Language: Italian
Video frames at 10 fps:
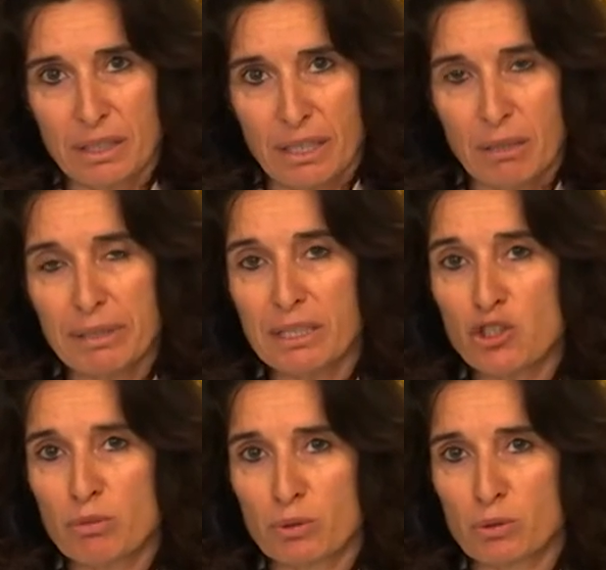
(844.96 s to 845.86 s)
e
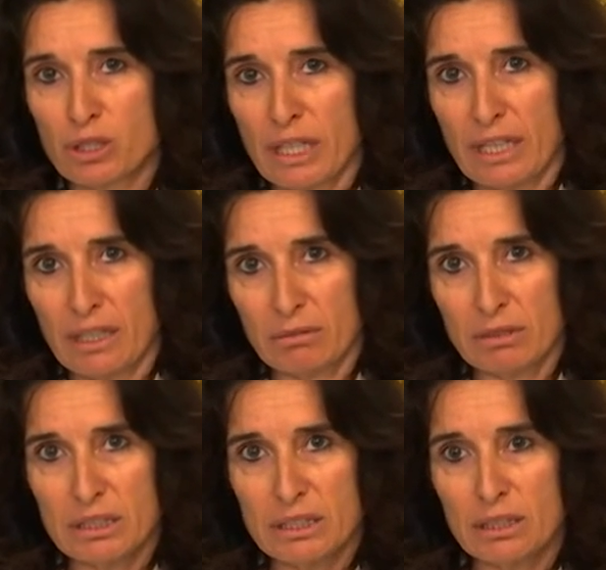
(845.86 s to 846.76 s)
Parigi-Bruxelles,
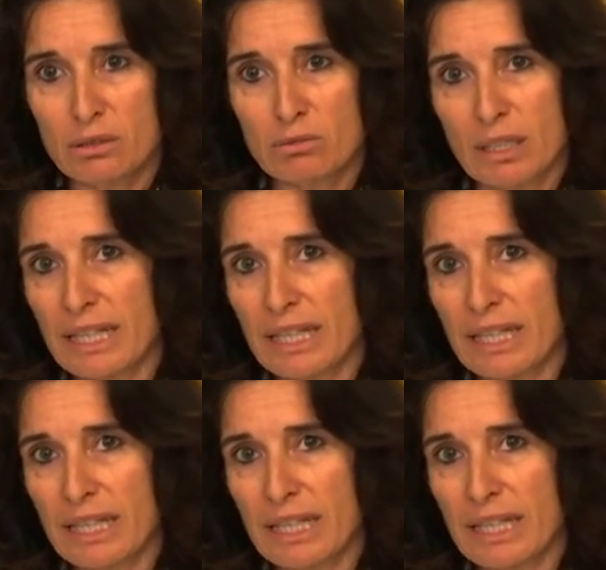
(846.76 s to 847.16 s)
quindi due